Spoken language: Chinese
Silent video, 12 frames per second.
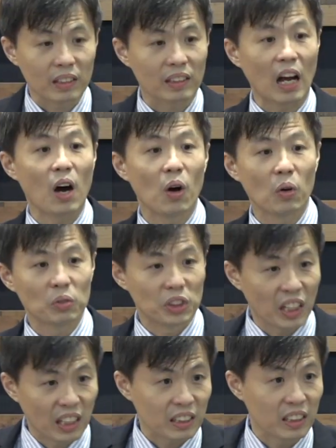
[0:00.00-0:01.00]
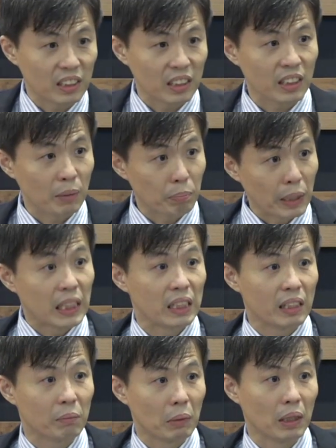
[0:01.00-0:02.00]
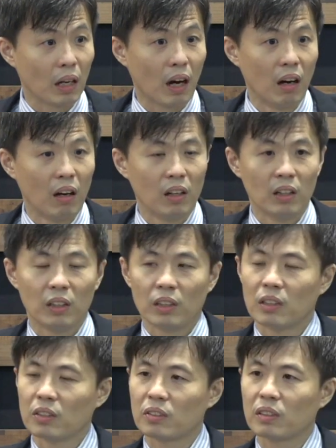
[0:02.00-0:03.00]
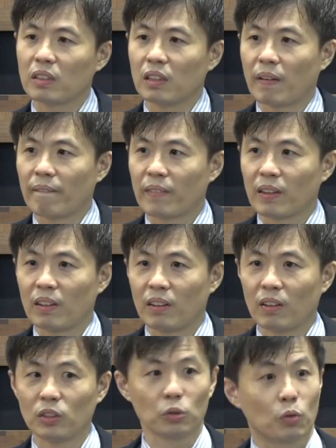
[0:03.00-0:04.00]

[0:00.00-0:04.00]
刀枪的这些兵丁们啊，是。我就快